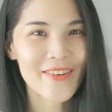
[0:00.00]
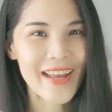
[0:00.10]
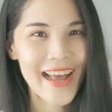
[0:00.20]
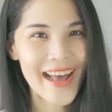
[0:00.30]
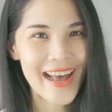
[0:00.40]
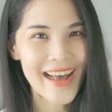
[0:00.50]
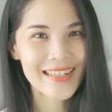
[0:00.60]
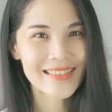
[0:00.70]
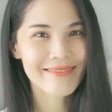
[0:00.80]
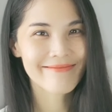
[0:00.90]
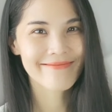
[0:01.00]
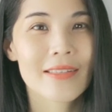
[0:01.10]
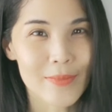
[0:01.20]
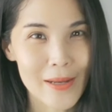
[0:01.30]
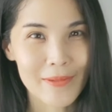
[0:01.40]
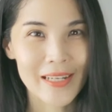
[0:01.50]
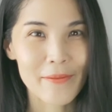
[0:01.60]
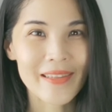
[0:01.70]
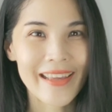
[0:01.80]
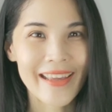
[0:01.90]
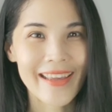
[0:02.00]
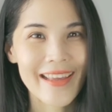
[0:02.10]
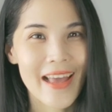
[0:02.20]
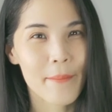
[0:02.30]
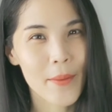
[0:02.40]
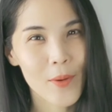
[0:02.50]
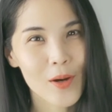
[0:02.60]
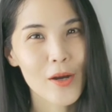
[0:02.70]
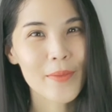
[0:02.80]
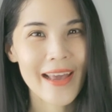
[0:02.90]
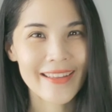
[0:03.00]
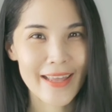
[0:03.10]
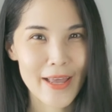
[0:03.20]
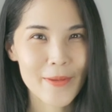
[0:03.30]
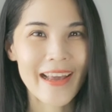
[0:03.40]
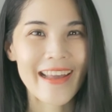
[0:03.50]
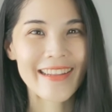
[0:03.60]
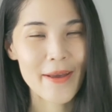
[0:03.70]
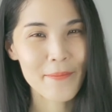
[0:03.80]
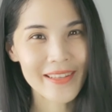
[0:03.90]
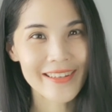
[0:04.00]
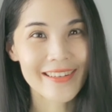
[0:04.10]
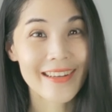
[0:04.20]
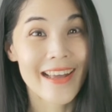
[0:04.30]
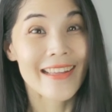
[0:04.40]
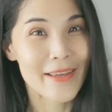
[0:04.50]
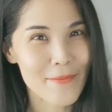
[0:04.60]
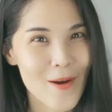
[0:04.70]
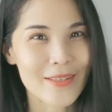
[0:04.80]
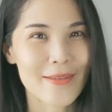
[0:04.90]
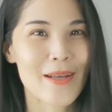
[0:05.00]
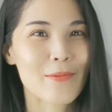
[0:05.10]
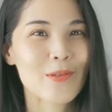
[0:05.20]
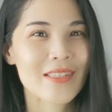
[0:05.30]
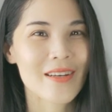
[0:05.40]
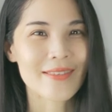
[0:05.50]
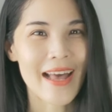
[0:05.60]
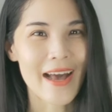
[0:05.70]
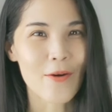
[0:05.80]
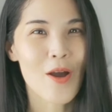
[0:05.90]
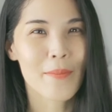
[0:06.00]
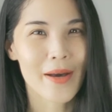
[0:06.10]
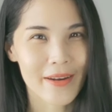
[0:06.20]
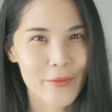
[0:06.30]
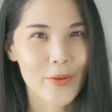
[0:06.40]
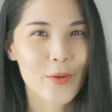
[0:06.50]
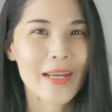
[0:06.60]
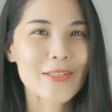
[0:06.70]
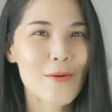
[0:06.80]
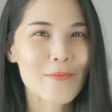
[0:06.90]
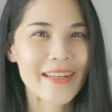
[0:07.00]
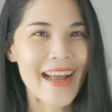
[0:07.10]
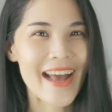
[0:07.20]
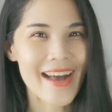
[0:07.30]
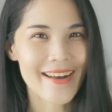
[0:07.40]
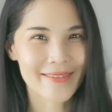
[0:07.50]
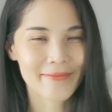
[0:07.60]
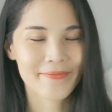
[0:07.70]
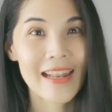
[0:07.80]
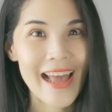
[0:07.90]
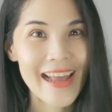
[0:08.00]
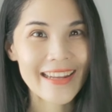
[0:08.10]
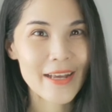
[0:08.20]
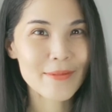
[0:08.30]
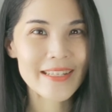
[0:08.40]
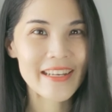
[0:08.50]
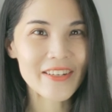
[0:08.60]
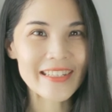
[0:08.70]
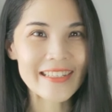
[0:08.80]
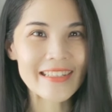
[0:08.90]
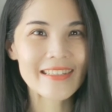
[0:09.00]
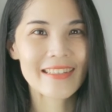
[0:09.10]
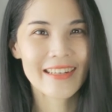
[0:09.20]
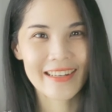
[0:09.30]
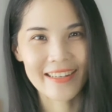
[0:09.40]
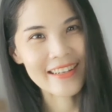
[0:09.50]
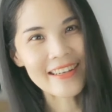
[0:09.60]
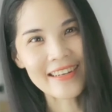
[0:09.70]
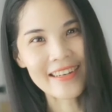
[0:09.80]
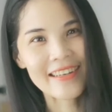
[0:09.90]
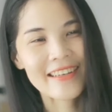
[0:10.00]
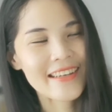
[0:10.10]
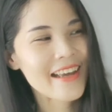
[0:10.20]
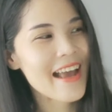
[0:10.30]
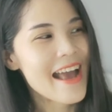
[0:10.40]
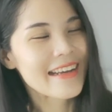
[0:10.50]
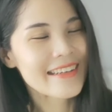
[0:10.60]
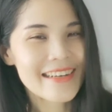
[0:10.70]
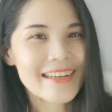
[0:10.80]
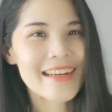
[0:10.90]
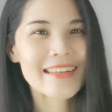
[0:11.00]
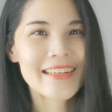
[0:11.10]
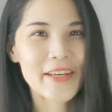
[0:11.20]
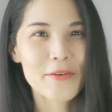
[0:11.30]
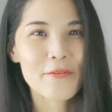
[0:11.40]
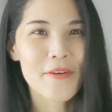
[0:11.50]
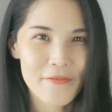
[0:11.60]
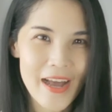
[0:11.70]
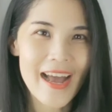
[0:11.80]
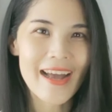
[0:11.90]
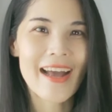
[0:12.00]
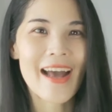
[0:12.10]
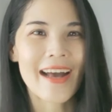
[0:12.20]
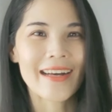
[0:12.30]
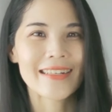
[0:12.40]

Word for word: วนะคะสำหรับคลิปนี้ แม่โบก็มีไอเทมอีกไอเทมหนึ่งที่เหมาะสำหรับคุณสาวๆมารีวิวให้ชมกันค่ะ และไอเทมชิ้นนี้ก็คือ นี่เลย เครื่องกันคิ้วไฟฟ้าค่ะ